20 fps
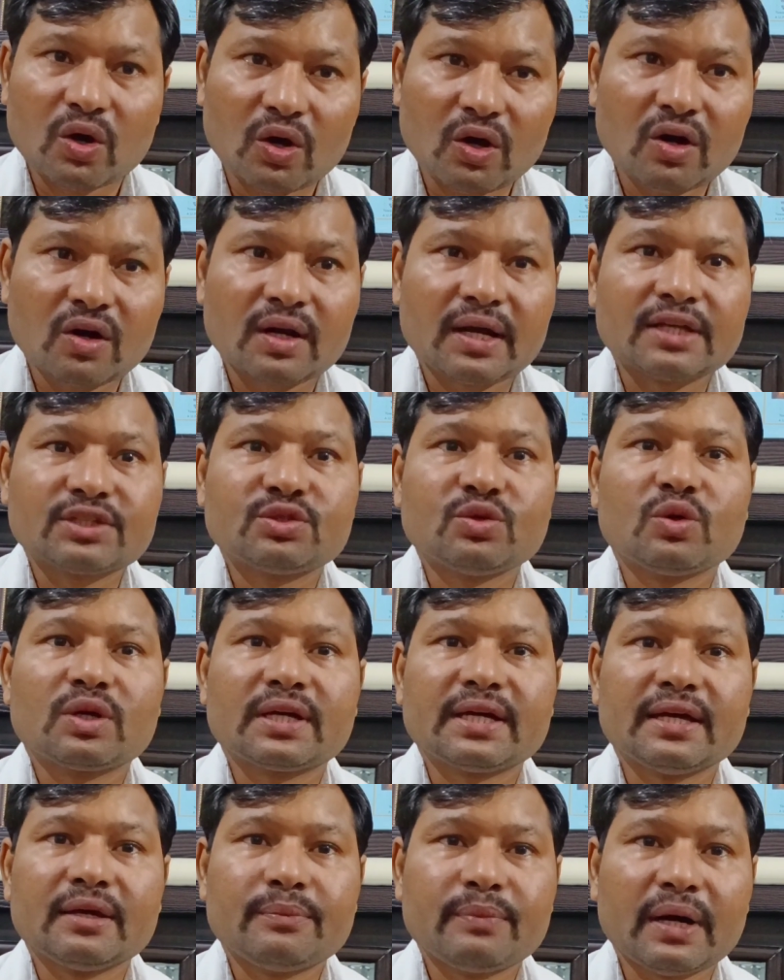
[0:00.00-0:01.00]
और अशोक
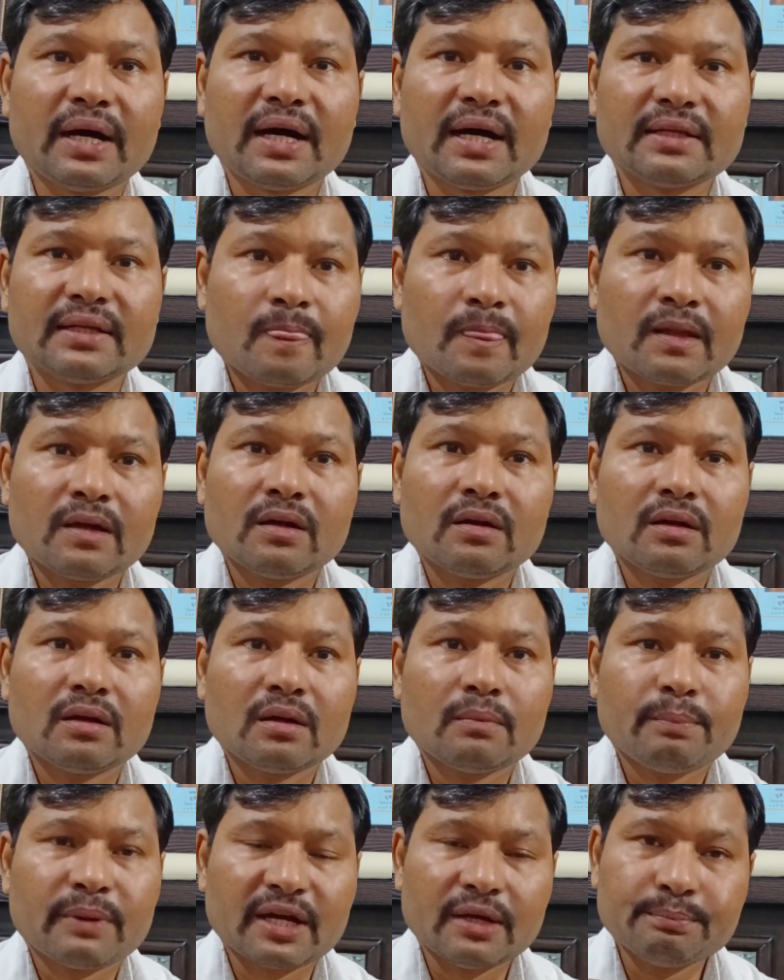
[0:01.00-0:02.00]
के बाद
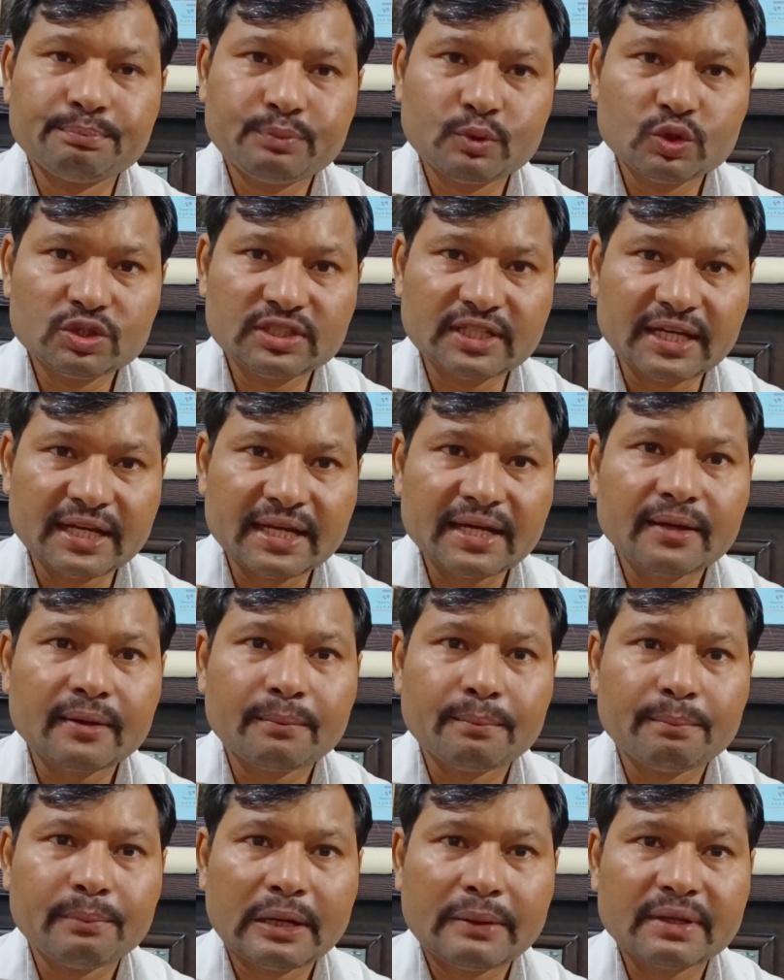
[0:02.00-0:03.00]
परम पूज्य
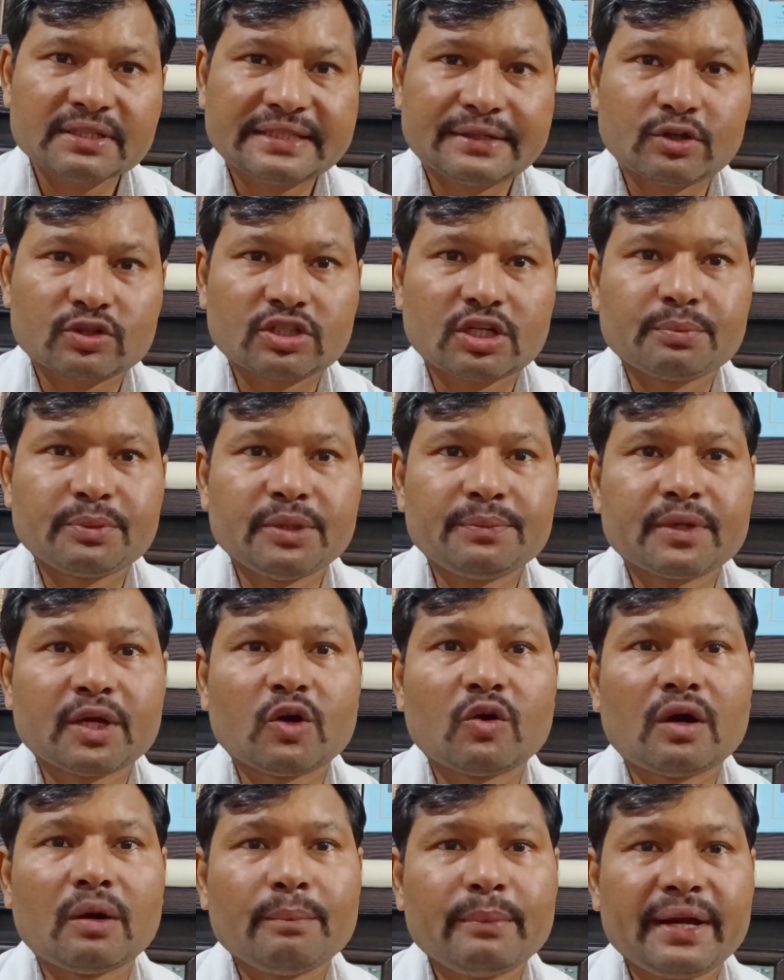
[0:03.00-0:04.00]
बाबा साहब डॉक्टर भीमराव
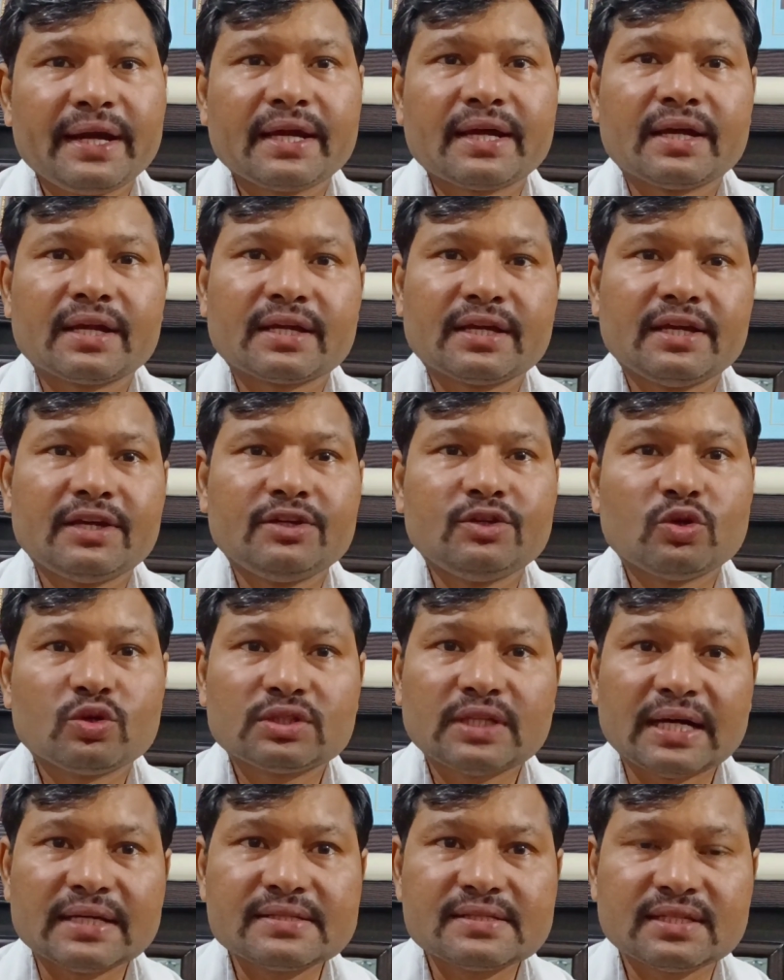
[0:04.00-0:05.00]
अंबेडकर के
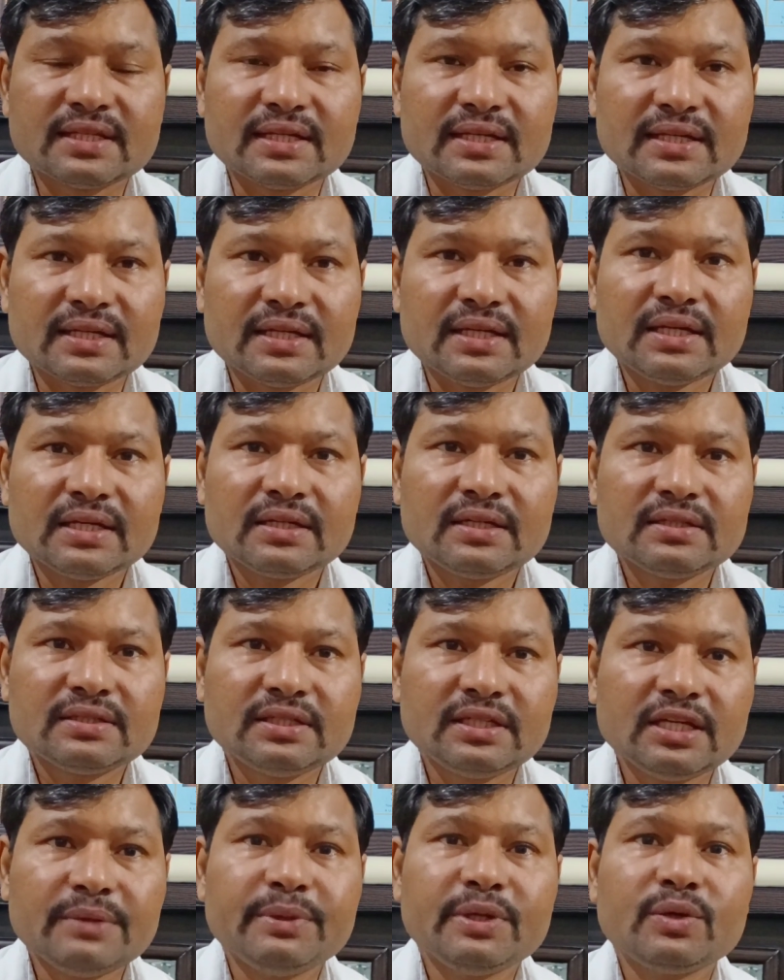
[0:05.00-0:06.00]
योगदान से
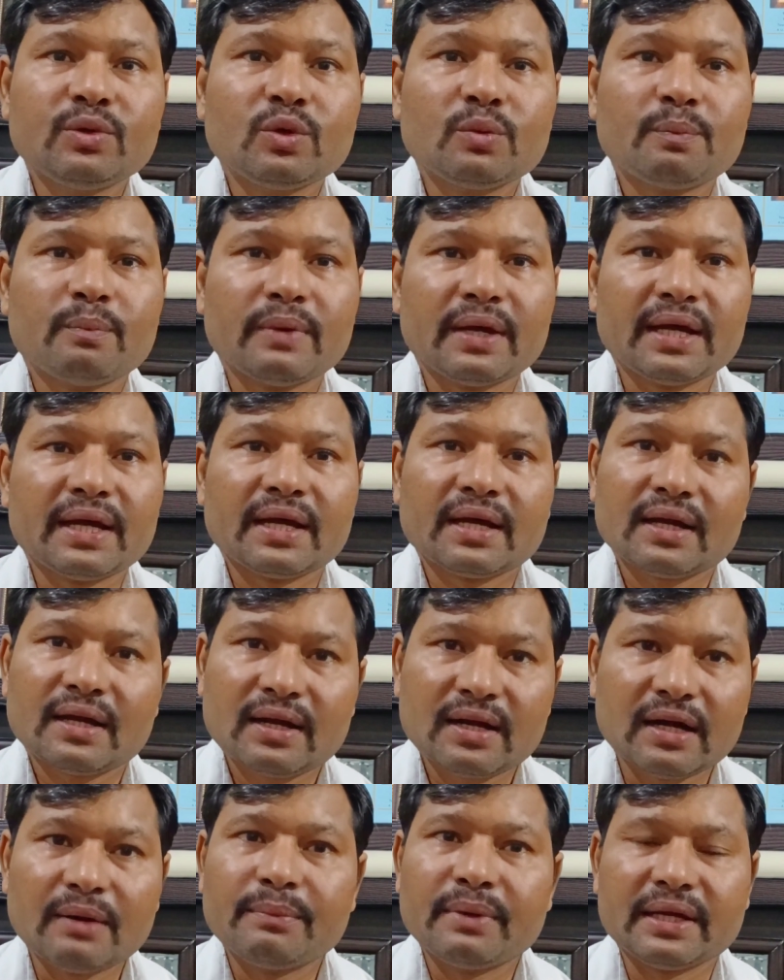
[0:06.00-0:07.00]
किसी भी रूप में
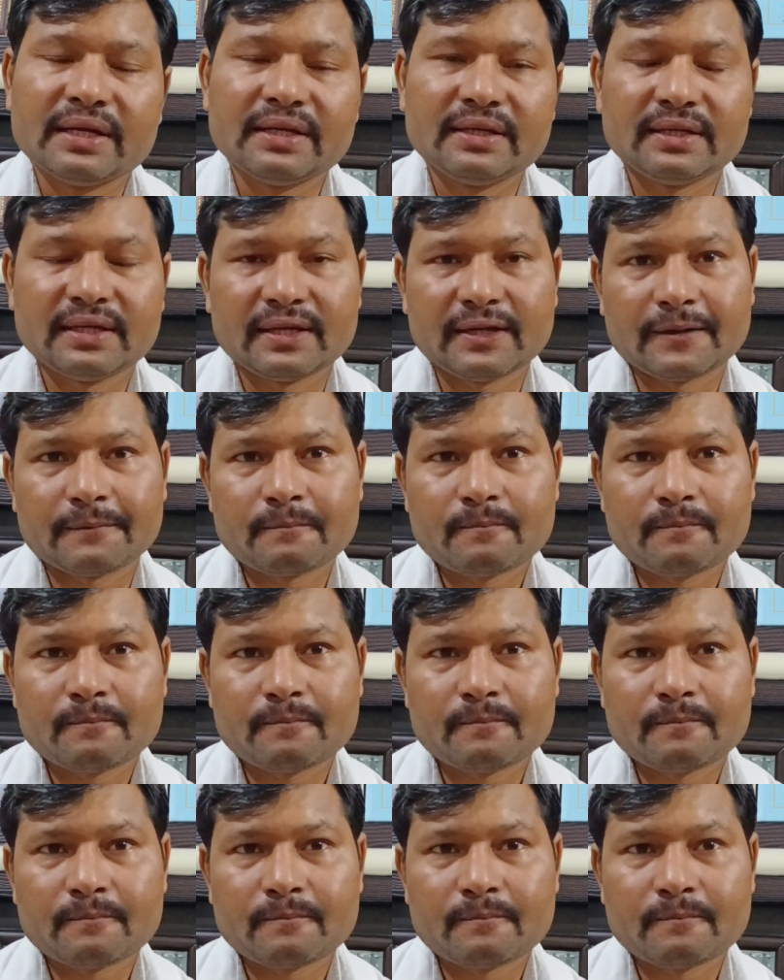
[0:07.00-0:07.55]
कम नहीं है